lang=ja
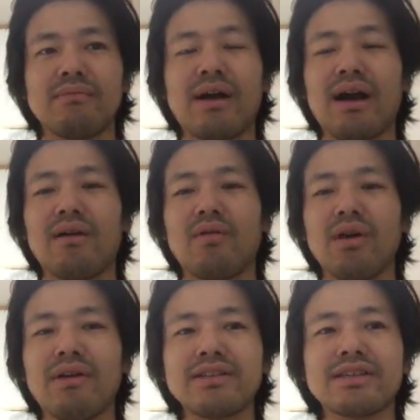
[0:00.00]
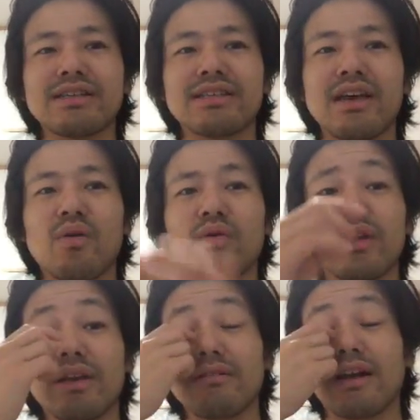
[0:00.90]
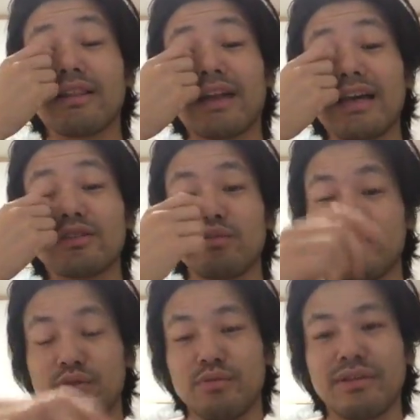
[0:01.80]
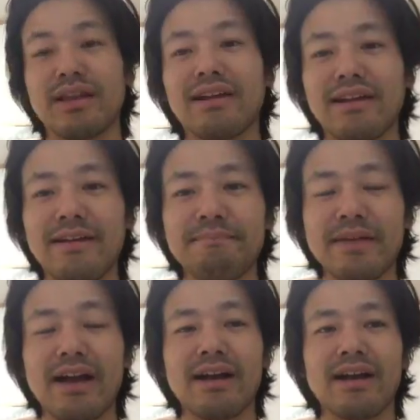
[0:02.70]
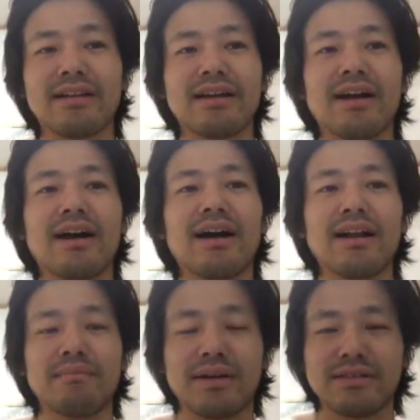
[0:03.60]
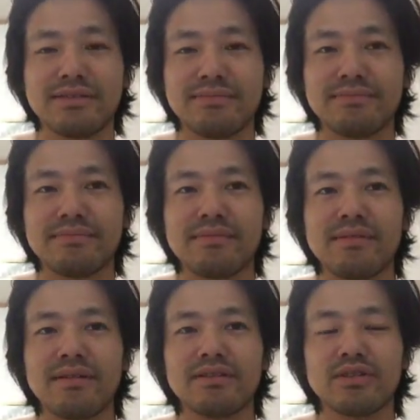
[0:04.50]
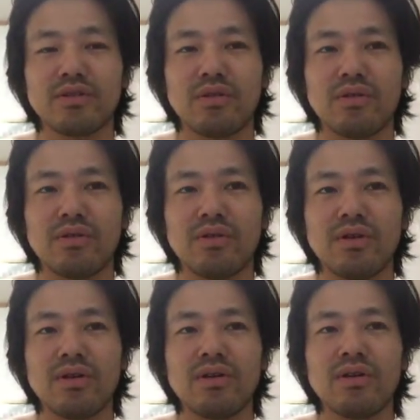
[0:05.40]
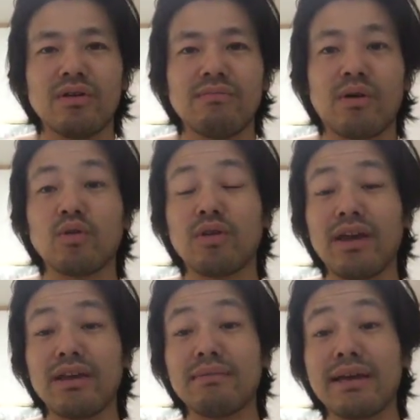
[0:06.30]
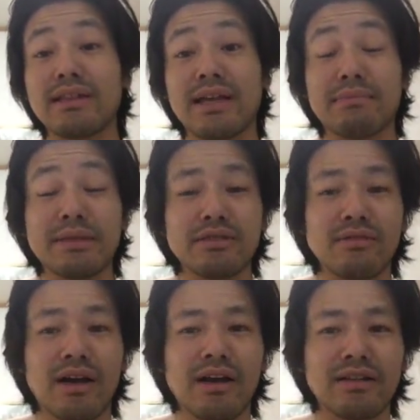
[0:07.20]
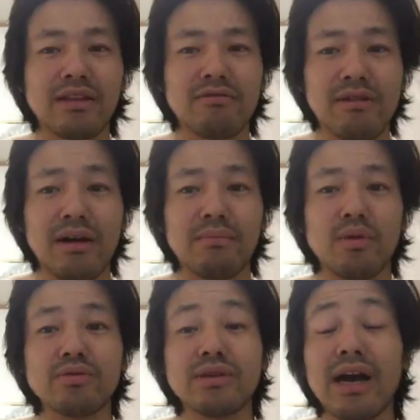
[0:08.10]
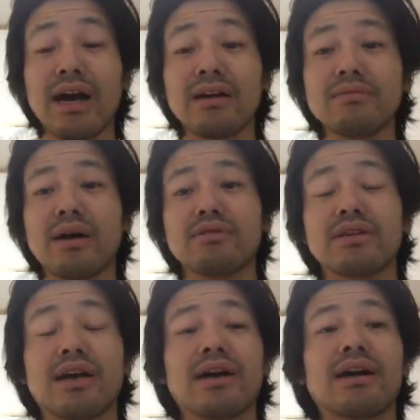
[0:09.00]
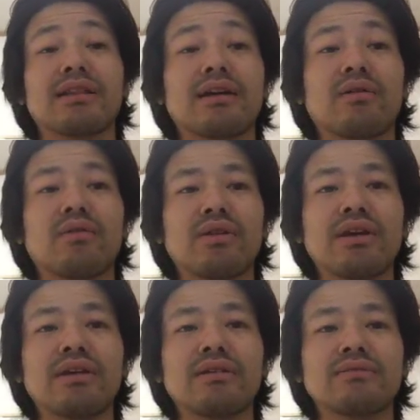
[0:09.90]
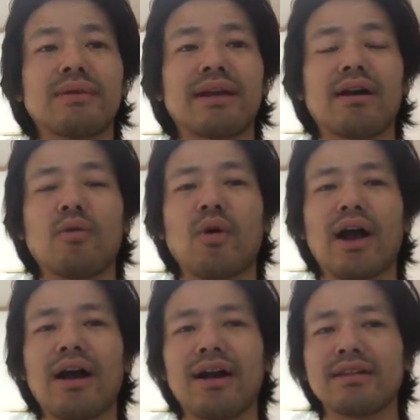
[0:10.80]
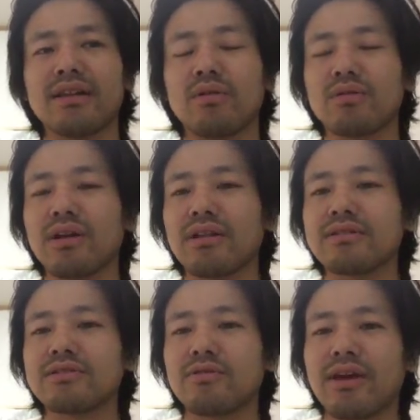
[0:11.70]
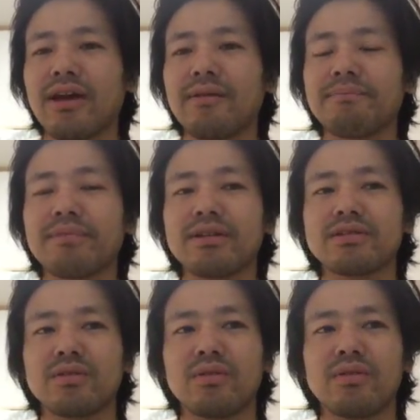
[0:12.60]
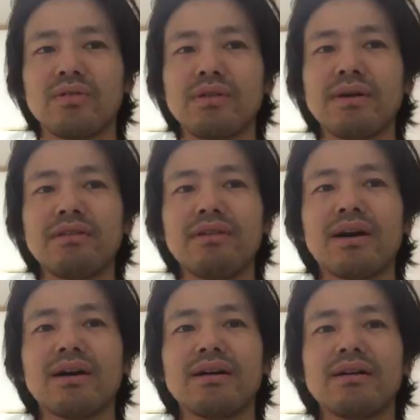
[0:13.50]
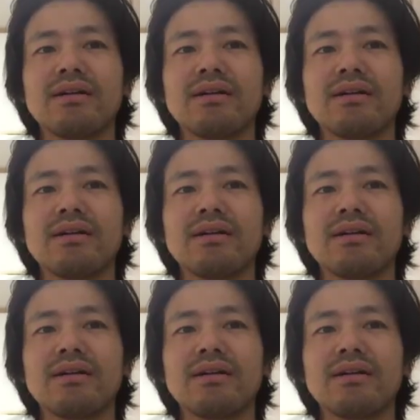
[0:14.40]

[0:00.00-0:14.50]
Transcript: まあ俺はいつか成功できるから大丈夫みたいなね考え方があります。そうまあ、このね、今言った3つの考え方というのは、僕がうまくいかなかった頃に、まあ、なんかこう考えてたことなんですよね。そう。今では、